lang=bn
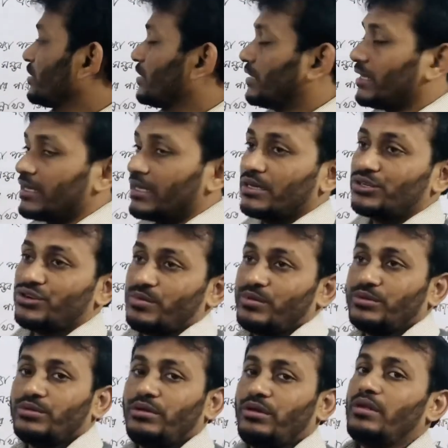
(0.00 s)
টাকার
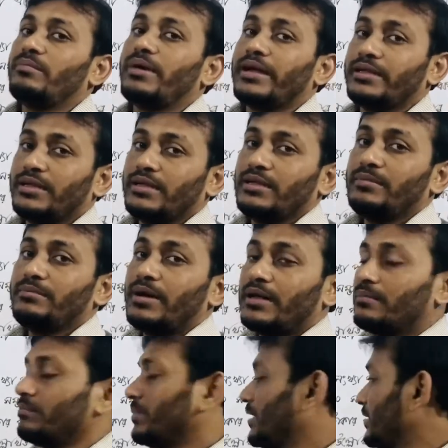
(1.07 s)
সমতুল্য বাইনারি মান
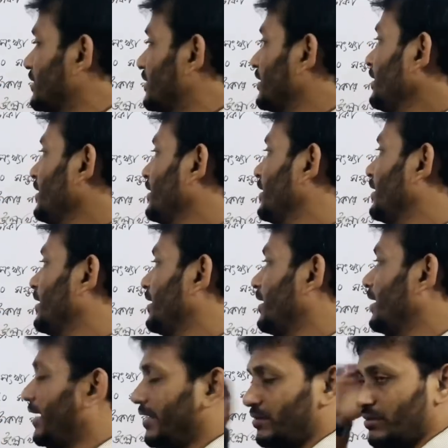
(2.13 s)
পেয়েছি
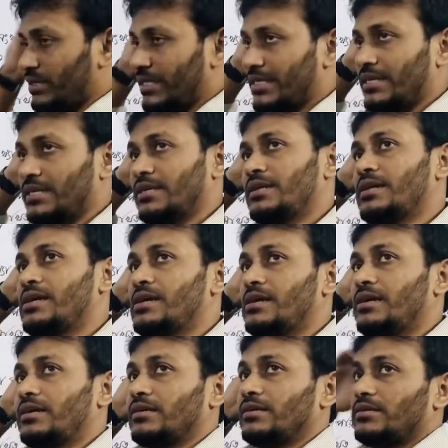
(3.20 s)
এত টাকা
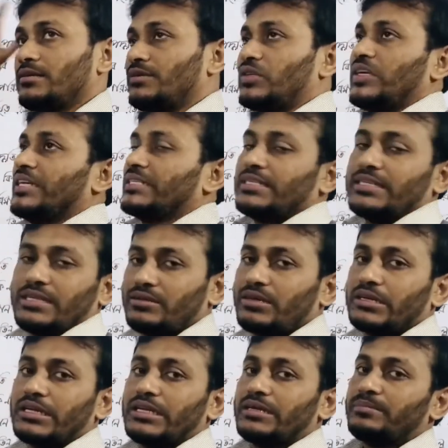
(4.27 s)
তো ঠিক আছে এটা এত টাকা
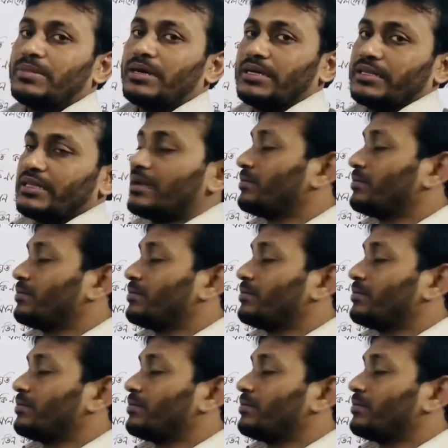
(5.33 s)
লিখবা তারপর